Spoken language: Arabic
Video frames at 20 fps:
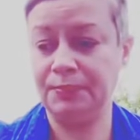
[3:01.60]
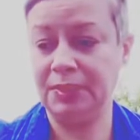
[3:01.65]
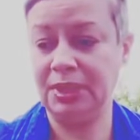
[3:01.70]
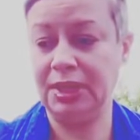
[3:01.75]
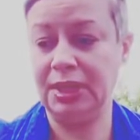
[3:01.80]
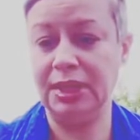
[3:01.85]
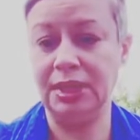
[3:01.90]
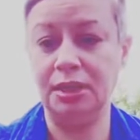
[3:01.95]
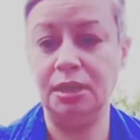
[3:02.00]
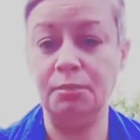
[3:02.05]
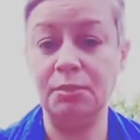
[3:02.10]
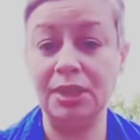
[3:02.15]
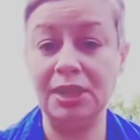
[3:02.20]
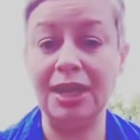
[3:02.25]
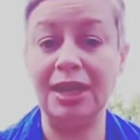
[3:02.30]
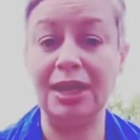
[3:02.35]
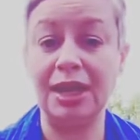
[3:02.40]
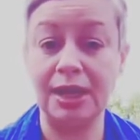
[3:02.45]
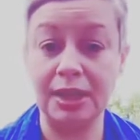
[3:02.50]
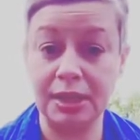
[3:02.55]
اللي هي
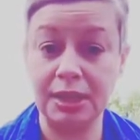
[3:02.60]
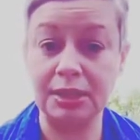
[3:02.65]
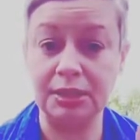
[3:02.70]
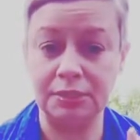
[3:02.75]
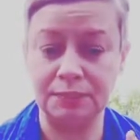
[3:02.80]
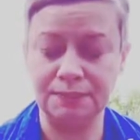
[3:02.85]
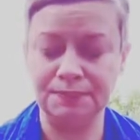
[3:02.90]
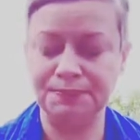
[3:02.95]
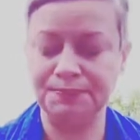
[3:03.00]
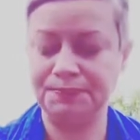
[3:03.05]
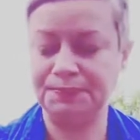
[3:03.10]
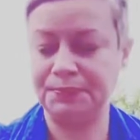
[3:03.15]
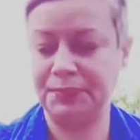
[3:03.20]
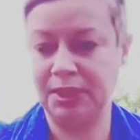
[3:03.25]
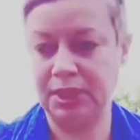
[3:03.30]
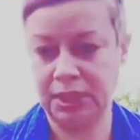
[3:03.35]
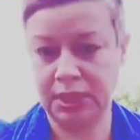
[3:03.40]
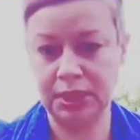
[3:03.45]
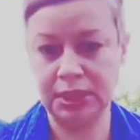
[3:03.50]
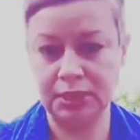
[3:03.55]
منها الحراجي
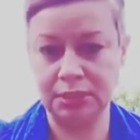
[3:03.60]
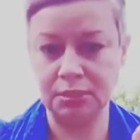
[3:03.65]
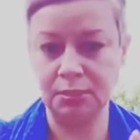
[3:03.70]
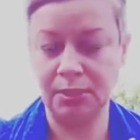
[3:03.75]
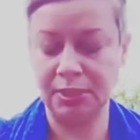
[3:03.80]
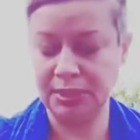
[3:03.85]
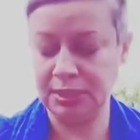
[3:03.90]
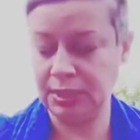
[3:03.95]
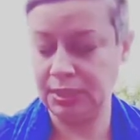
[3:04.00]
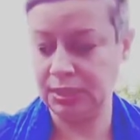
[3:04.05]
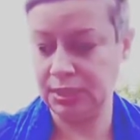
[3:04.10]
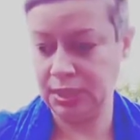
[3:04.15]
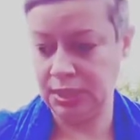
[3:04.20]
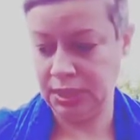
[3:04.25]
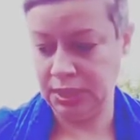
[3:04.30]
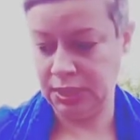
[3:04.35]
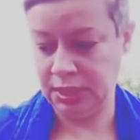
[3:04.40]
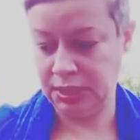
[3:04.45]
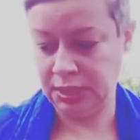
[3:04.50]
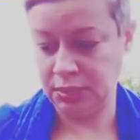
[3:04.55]
اللي كان كاتب عنها
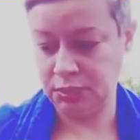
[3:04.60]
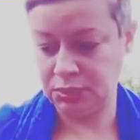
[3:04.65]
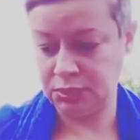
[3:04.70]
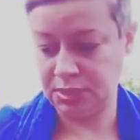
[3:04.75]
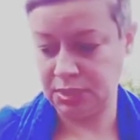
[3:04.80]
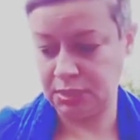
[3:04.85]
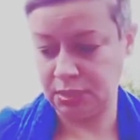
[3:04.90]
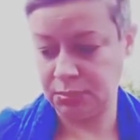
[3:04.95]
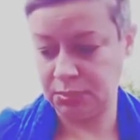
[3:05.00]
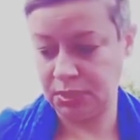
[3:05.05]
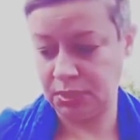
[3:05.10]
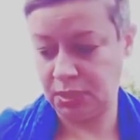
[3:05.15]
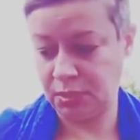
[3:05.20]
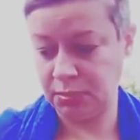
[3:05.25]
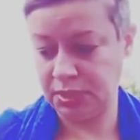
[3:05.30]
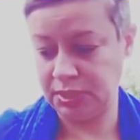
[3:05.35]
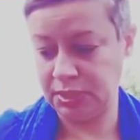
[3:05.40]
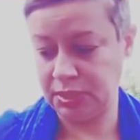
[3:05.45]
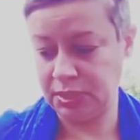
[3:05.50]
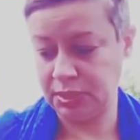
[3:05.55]
الأستاذ عبد
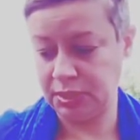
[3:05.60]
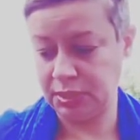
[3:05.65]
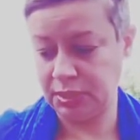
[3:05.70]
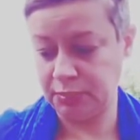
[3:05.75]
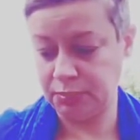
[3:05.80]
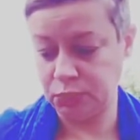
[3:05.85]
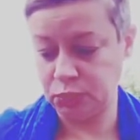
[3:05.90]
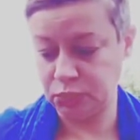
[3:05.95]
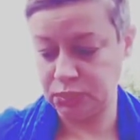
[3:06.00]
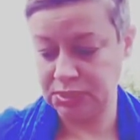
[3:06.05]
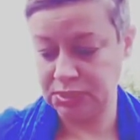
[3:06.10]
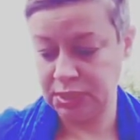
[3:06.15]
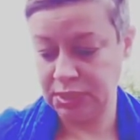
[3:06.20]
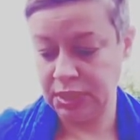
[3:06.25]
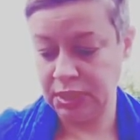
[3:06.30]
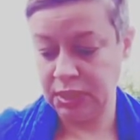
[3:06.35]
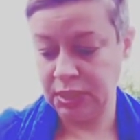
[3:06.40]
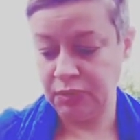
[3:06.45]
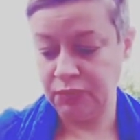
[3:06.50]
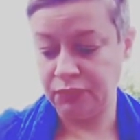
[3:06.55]
الرحمن البنودي
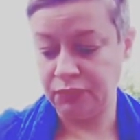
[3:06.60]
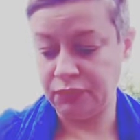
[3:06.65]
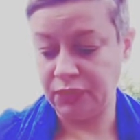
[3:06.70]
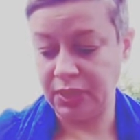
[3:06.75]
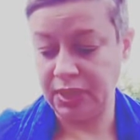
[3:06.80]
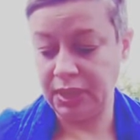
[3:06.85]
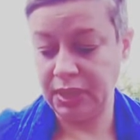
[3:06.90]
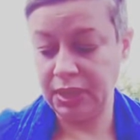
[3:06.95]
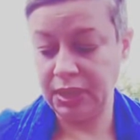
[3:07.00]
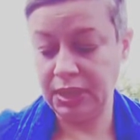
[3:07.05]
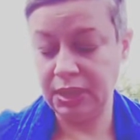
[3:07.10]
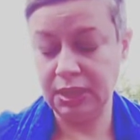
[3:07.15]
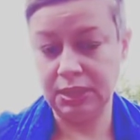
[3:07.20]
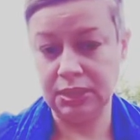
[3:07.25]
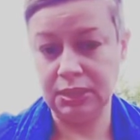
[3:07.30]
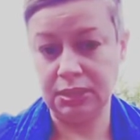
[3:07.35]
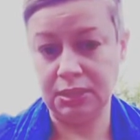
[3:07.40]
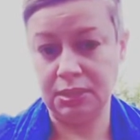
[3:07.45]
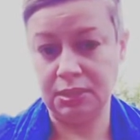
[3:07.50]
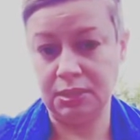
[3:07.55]

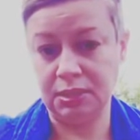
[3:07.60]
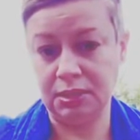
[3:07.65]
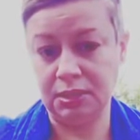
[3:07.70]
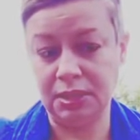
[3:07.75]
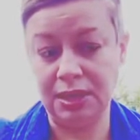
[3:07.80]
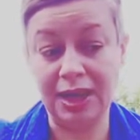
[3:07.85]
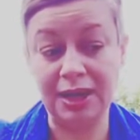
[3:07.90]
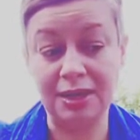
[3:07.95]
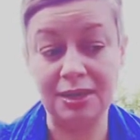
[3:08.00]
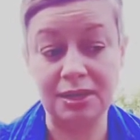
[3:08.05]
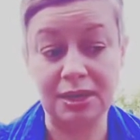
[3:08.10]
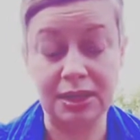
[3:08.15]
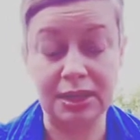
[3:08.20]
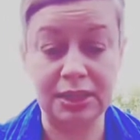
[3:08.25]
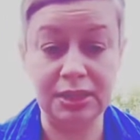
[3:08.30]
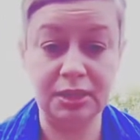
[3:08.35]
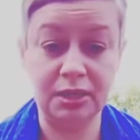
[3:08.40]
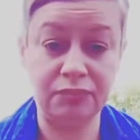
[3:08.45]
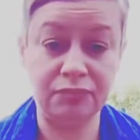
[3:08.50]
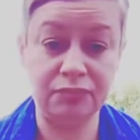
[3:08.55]

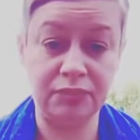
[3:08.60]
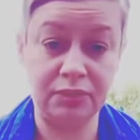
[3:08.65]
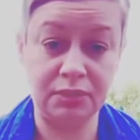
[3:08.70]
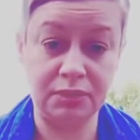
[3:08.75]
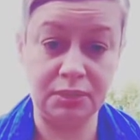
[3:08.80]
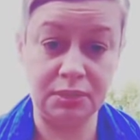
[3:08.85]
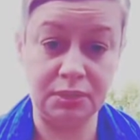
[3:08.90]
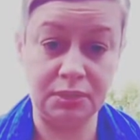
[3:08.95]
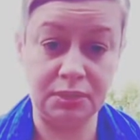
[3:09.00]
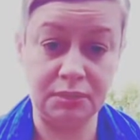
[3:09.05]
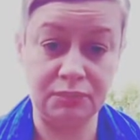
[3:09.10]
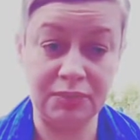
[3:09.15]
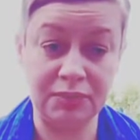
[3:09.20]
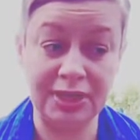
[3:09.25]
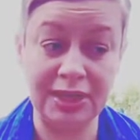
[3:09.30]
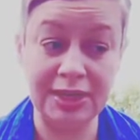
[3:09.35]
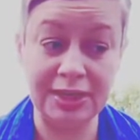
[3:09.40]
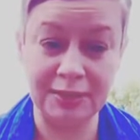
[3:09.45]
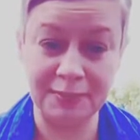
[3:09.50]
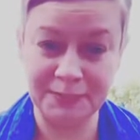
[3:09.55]
فالحراجية آه، في في
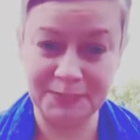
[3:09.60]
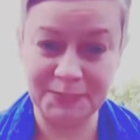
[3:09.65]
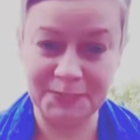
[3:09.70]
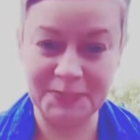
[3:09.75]
جنة